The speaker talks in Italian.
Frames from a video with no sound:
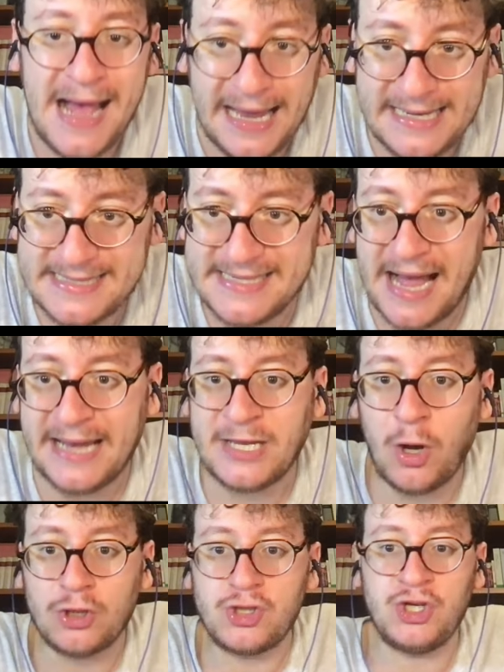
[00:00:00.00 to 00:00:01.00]

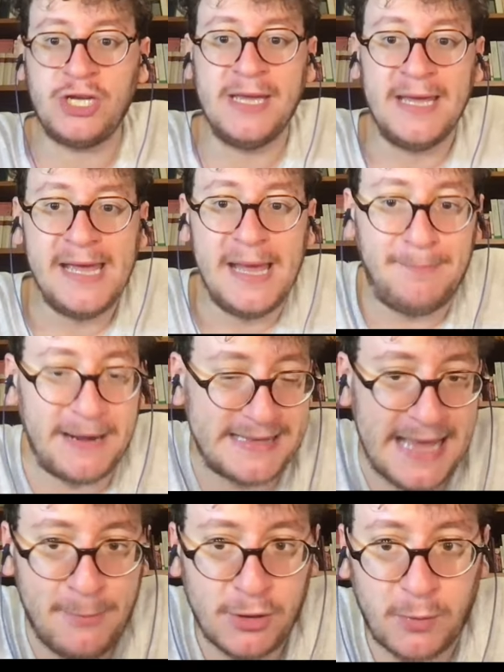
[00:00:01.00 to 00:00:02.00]
Alesiani. Oggi
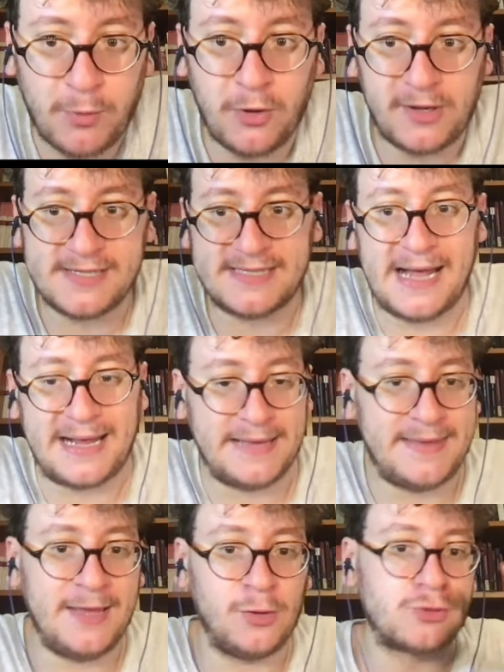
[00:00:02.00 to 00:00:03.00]
partiamo da quello che sta
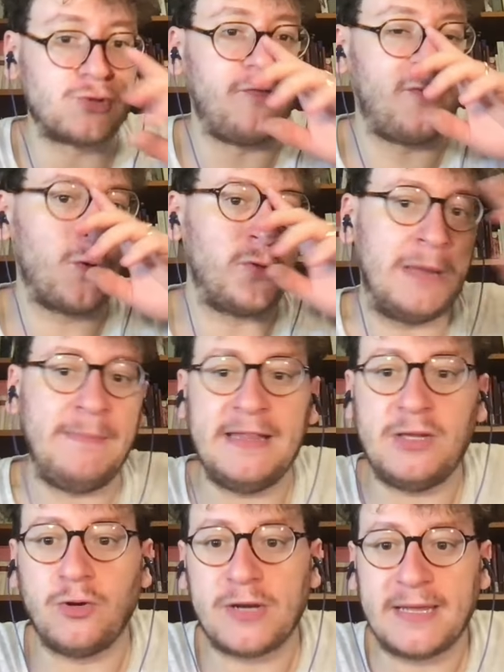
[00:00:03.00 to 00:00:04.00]
accadendo sul fronte
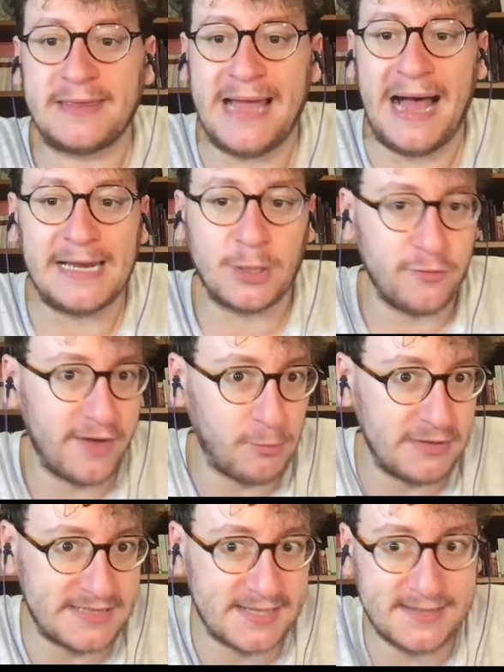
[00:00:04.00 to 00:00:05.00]
medio orientale dove
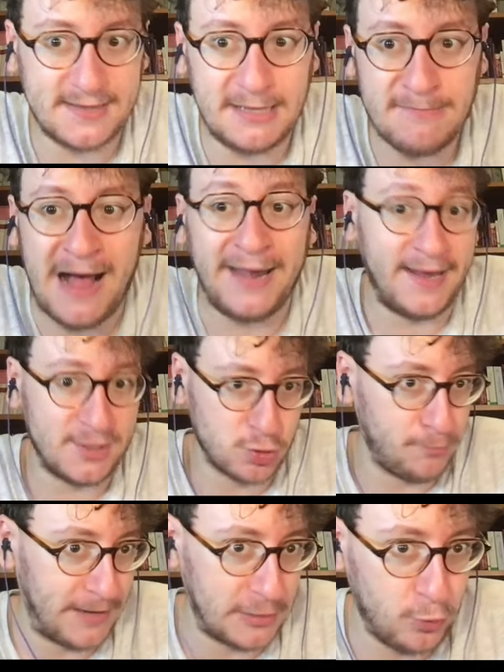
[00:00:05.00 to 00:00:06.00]
questa settimana e
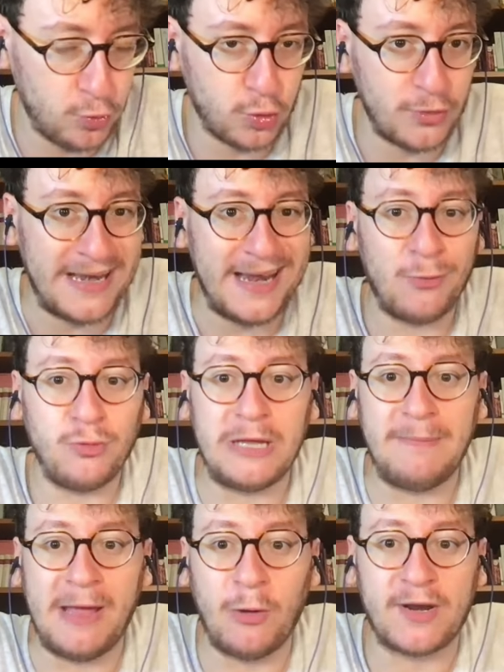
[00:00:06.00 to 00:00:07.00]
soprattutto nelle
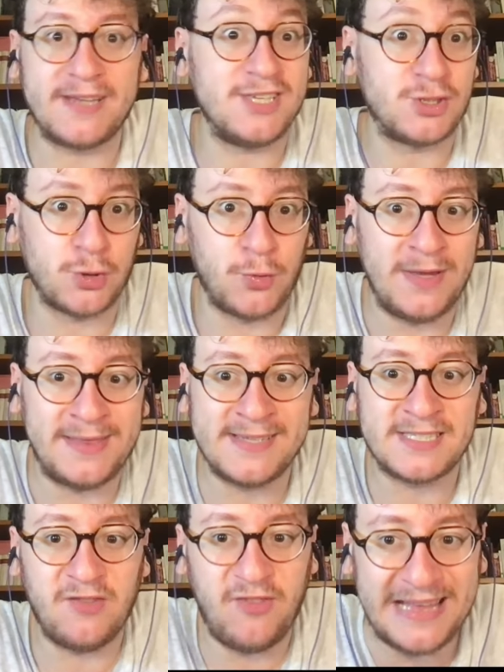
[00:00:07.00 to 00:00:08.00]
ultime ore si sono
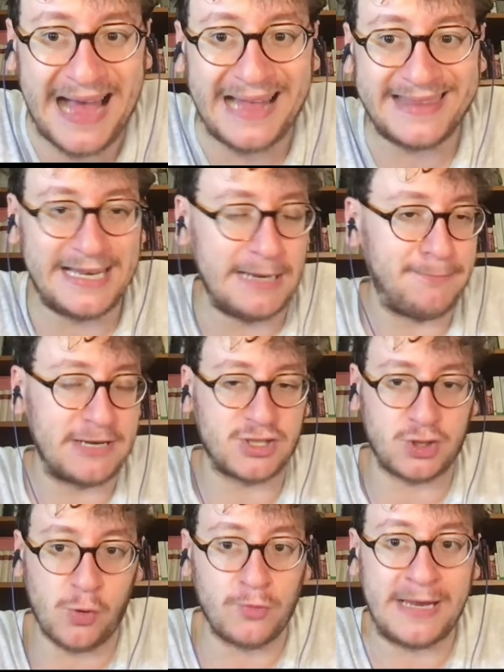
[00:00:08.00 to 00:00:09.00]
intensificate le
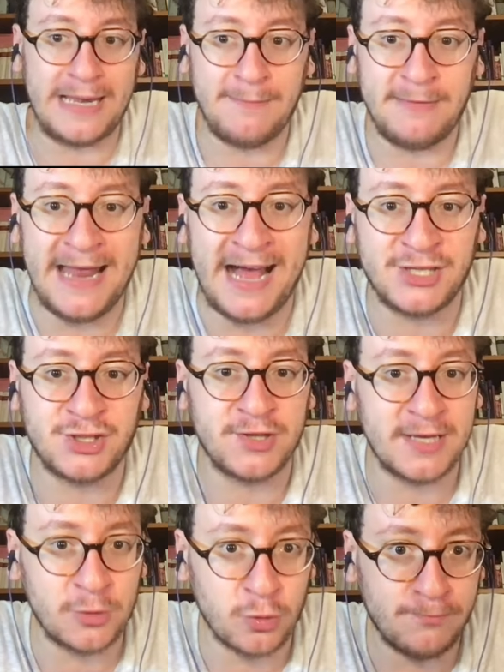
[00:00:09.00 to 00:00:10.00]
pressioni e le minacce
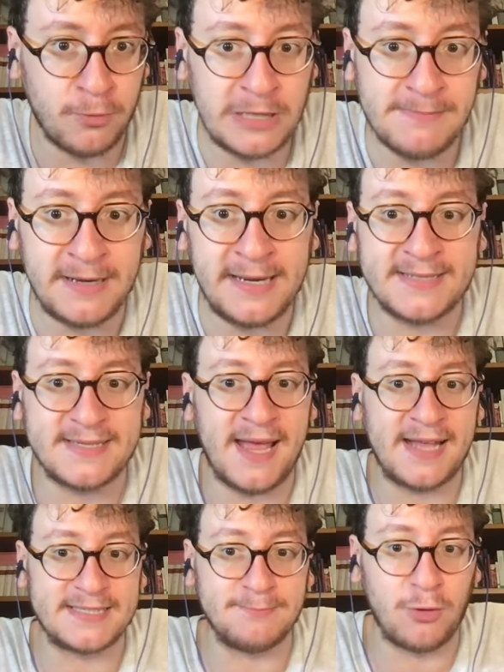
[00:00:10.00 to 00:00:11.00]
del gruppo libanese
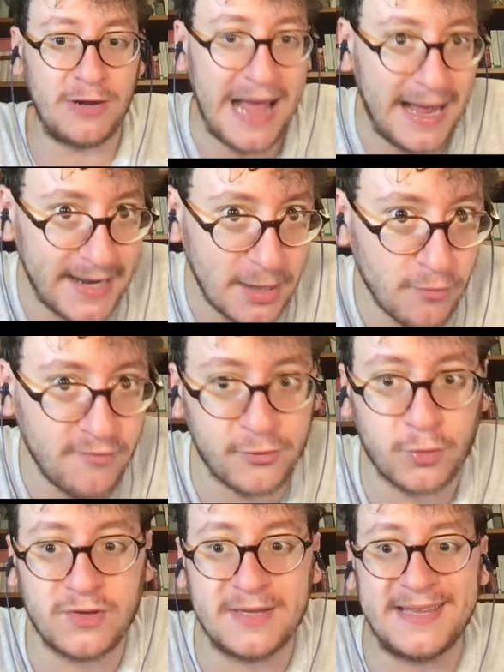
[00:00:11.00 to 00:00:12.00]
Hezbollah nei
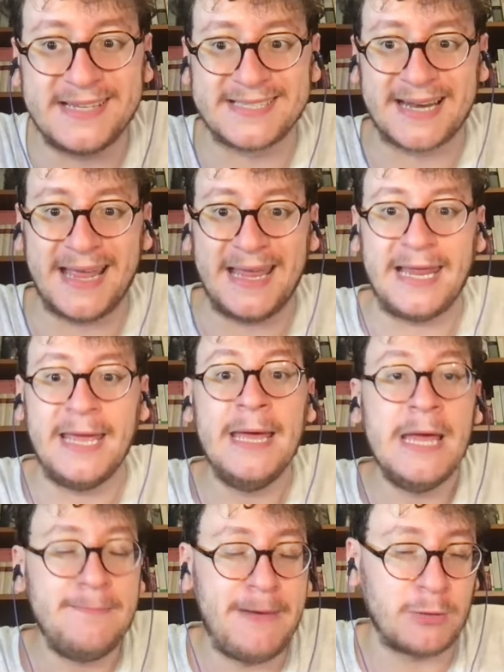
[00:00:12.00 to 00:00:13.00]
confronti confronti di Israele,
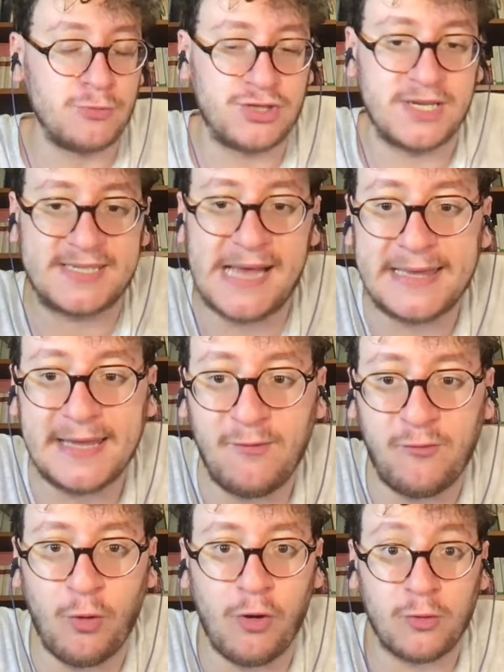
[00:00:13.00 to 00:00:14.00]
per un cessate in
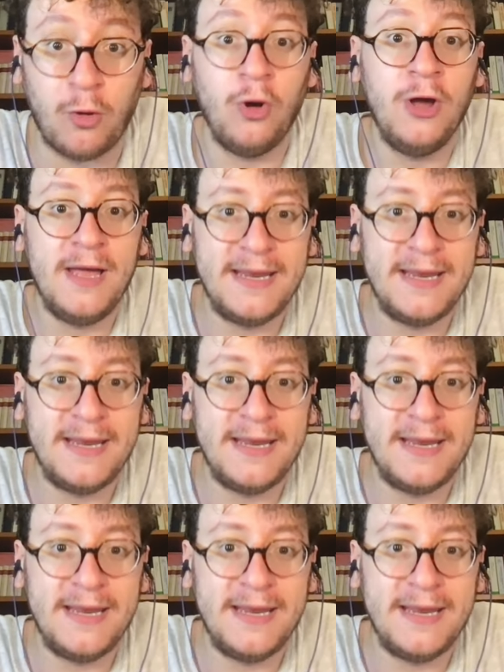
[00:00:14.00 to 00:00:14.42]
fuoco